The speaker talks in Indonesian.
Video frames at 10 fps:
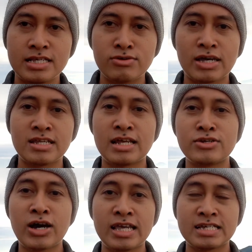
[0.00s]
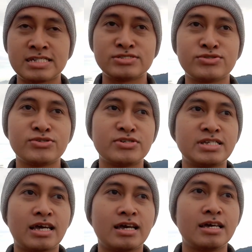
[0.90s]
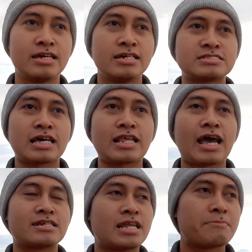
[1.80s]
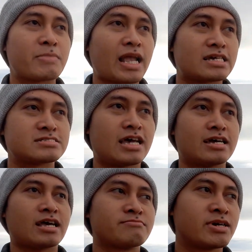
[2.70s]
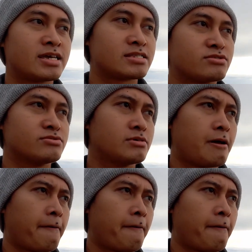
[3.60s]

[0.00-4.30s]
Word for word: itu adalah doa yang sesungguhnya saat Anda merasakan begitu